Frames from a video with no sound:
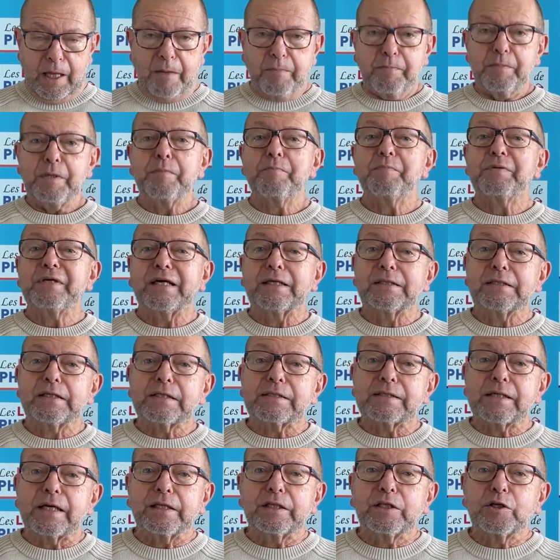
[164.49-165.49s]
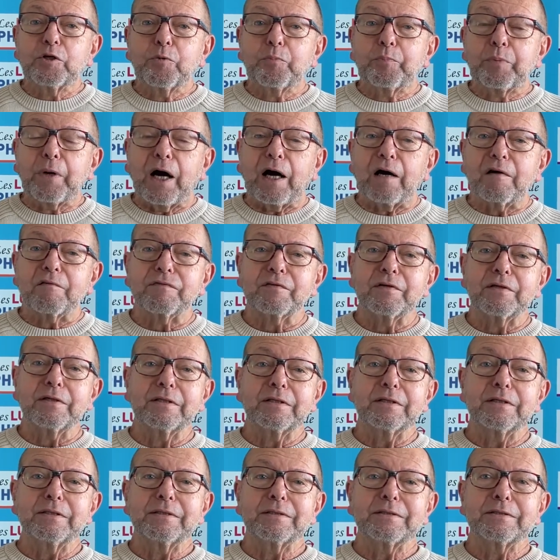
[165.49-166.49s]
Mais bien des années
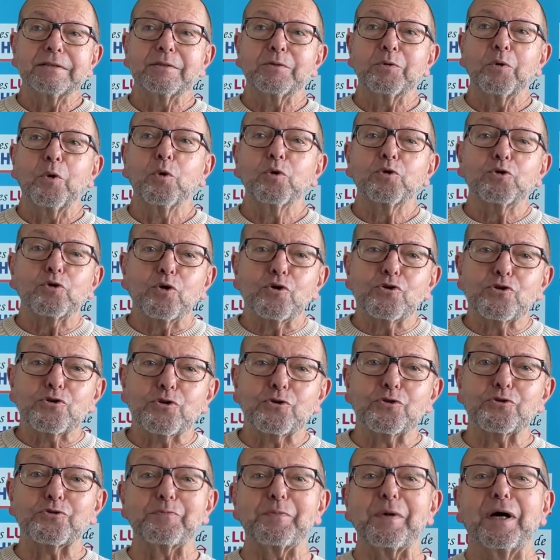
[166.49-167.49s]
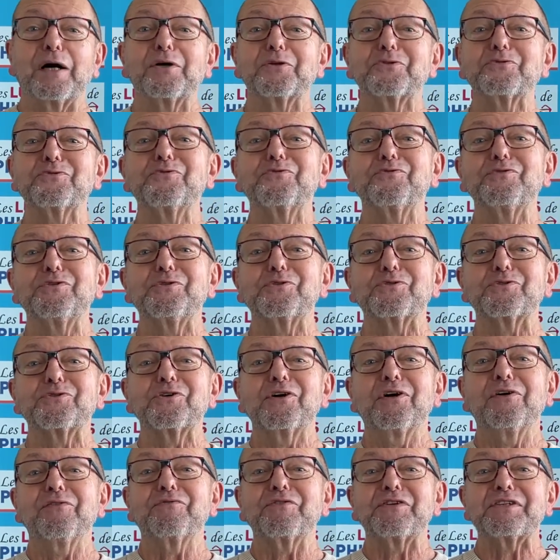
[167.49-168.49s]
auparavant, autre chose m'a rendu
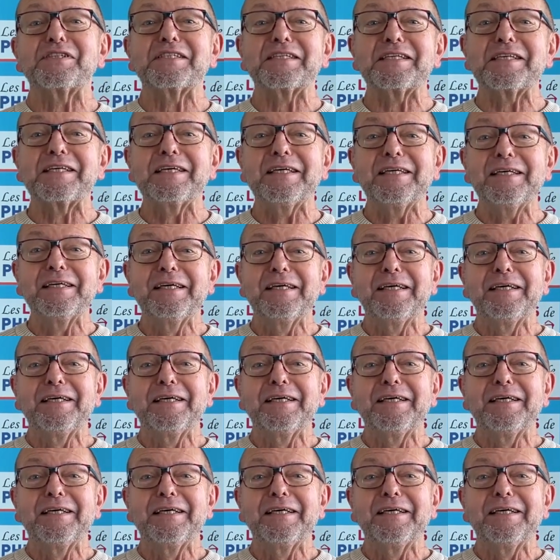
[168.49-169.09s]
philosophe, et c'est